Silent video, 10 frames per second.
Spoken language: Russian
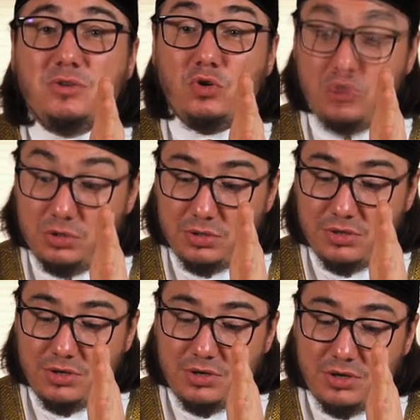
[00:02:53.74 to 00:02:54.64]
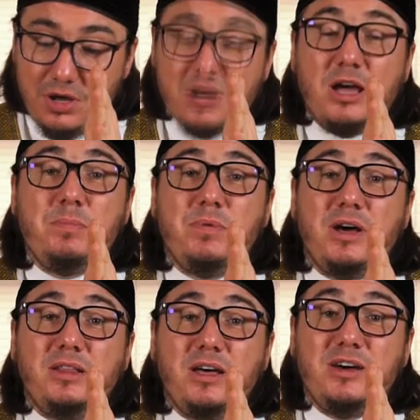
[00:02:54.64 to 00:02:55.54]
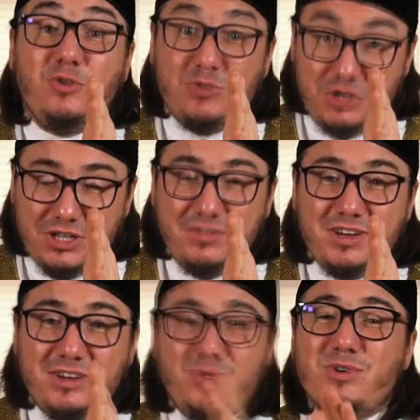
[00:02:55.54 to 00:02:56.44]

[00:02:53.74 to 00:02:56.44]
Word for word: он раб Аллаха, он человек,